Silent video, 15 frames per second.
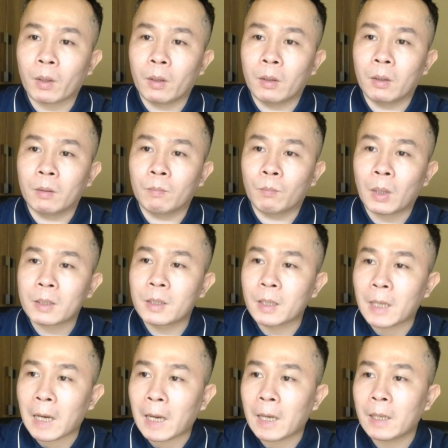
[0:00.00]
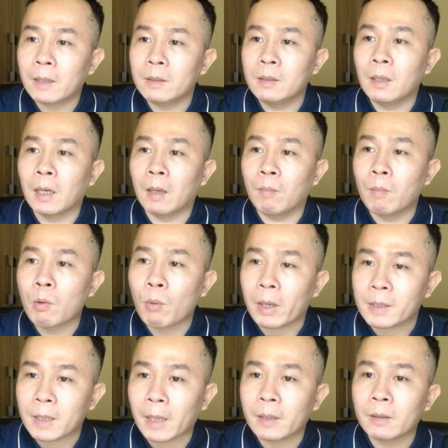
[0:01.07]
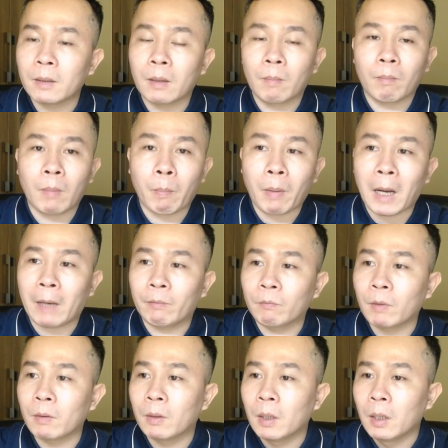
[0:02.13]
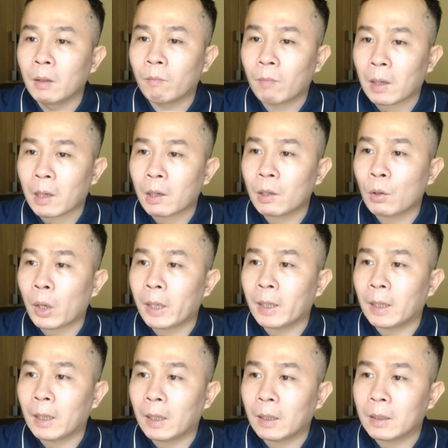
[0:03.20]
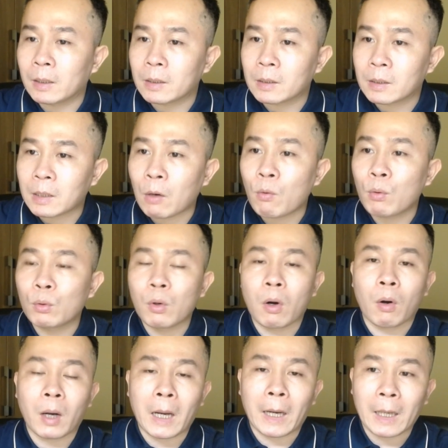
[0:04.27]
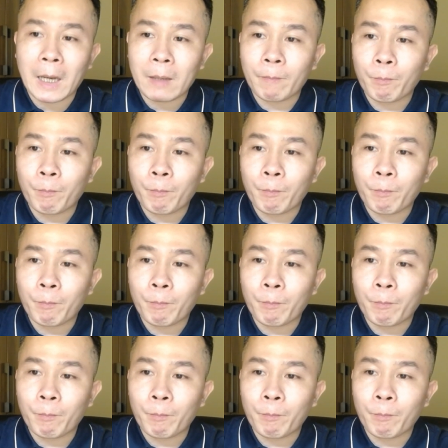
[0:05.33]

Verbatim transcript: uh, Brassica như là bông cải xanh, bắp cải vân vân và các cái loại uh, rau thuộc họ cải khác,